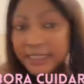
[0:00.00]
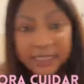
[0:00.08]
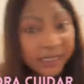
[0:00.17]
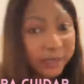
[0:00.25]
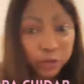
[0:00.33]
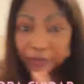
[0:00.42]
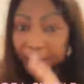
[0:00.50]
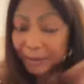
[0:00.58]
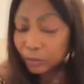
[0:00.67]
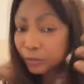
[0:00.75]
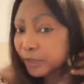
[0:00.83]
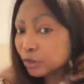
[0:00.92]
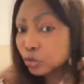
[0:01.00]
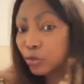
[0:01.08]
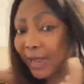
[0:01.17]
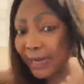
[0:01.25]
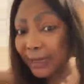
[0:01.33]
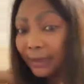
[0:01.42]
que tu ne vas pas trouver le
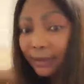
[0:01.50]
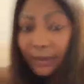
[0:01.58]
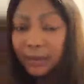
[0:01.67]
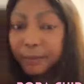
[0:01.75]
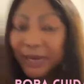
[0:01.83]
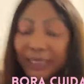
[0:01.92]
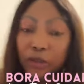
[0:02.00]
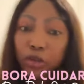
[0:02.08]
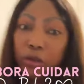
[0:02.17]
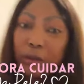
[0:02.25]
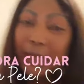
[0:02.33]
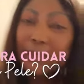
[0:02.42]
sommeil. Parce que tu